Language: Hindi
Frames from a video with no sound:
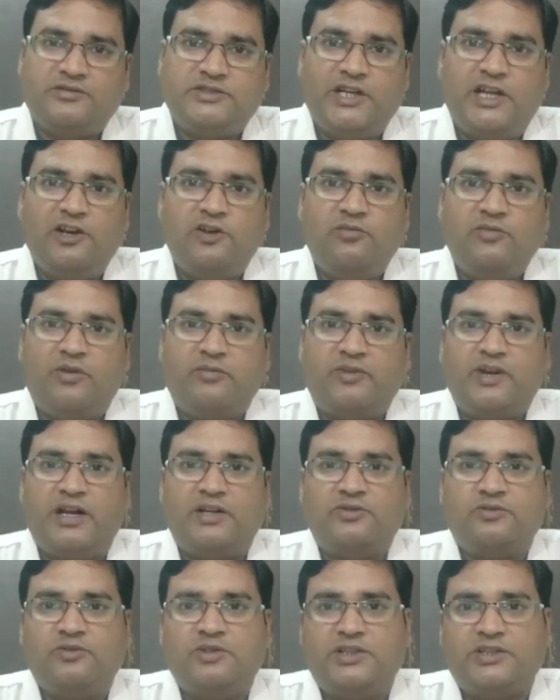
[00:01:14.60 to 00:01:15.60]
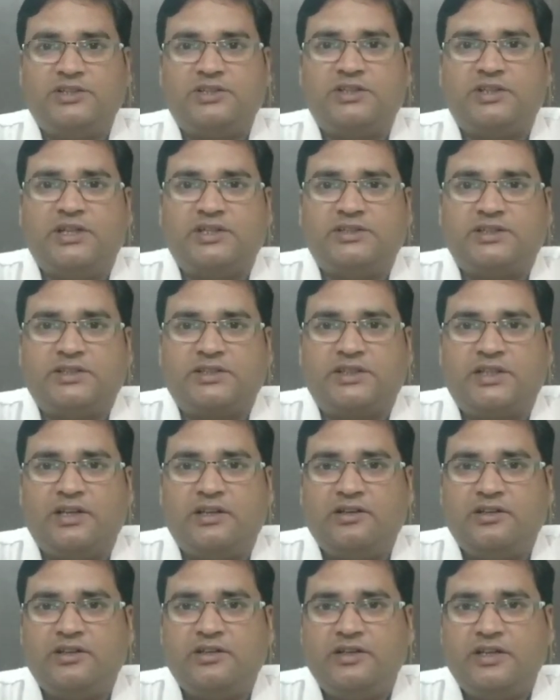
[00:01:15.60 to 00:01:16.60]
चैलुम अवकाश को निरस्त कर सकते
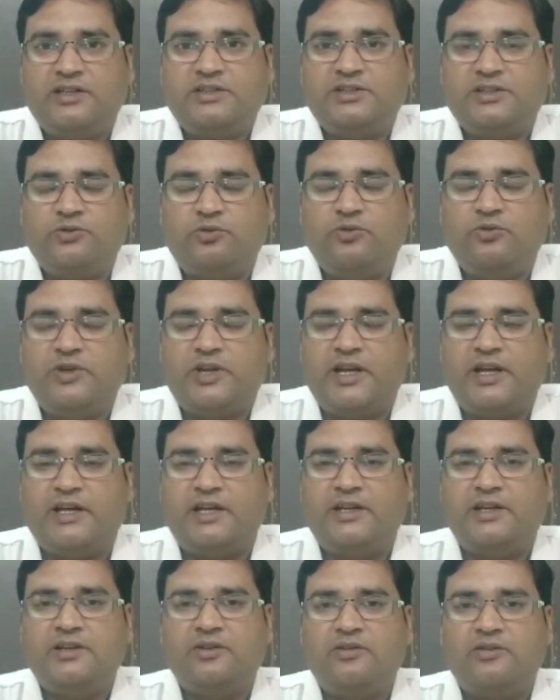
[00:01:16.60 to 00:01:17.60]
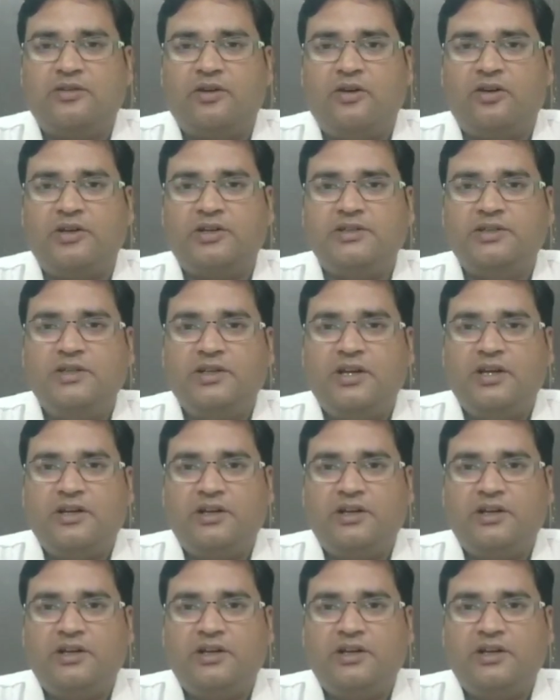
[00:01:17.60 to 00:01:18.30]
हैं निरस्त हो गया है और